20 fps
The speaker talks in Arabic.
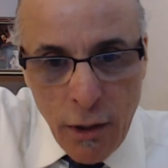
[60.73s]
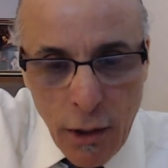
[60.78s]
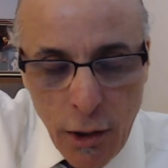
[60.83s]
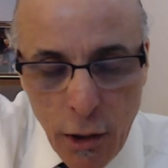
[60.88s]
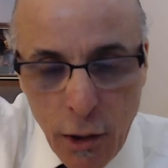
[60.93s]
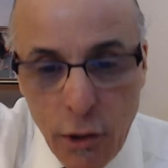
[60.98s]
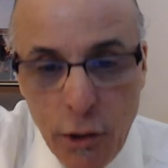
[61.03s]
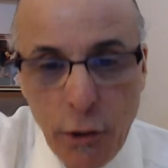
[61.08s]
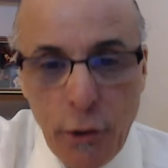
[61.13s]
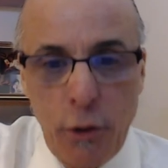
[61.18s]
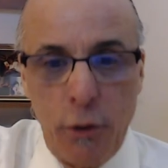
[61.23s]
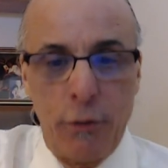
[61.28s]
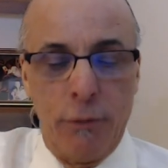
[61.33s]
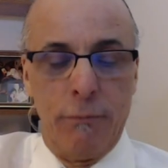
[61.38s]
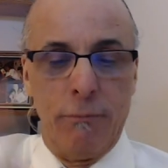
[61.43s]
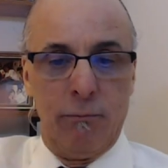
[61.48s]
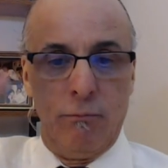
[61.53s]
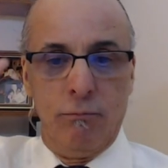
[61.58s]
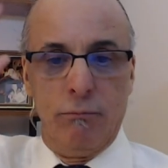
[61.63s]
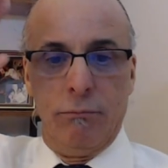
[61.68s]

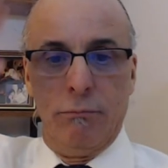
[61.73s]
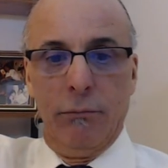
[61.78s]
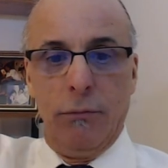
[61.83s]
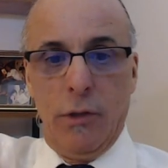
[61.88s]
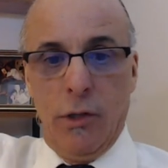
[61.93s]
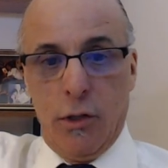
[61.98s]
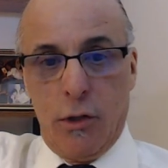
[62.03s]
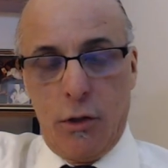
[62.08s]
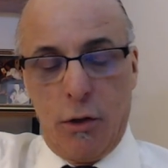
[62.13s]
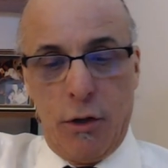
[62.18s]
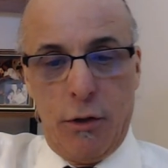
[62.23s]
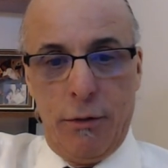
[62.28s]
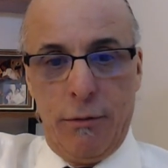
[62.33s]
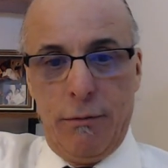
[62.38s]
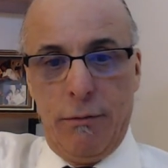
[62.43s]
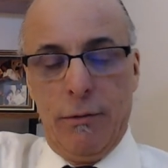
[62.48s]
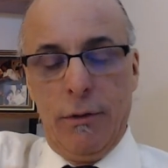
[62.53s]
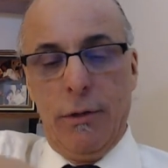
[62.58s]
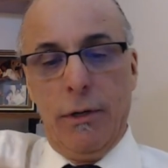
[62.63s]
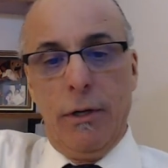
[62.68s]
القرون الكرون
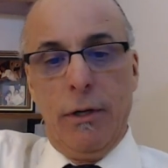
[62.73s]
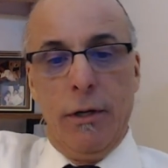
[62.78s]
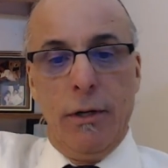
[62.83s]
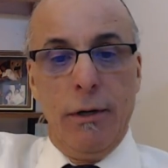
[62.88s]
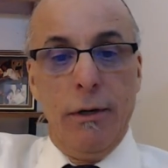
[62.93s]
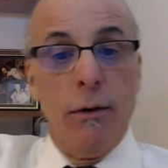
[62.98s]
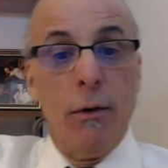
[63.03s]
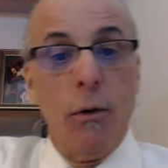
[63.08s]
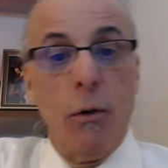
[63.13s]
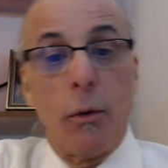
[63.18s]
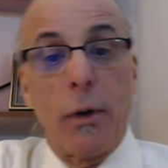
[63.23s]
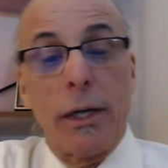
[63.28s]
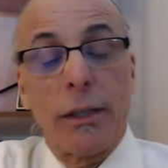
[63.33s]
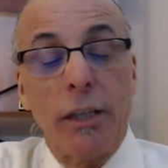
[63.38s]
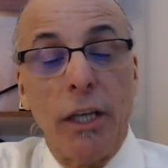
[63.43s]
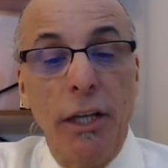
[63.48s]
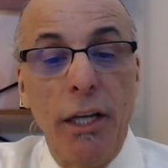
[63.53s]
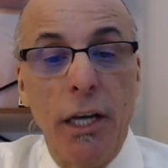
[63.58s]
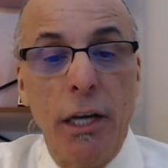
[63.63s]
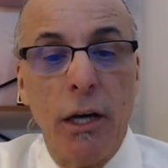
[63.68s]

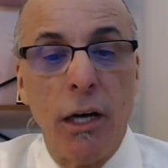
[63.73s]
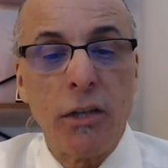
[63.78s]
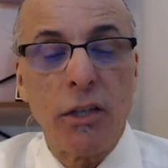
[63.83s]
وكتحلي اش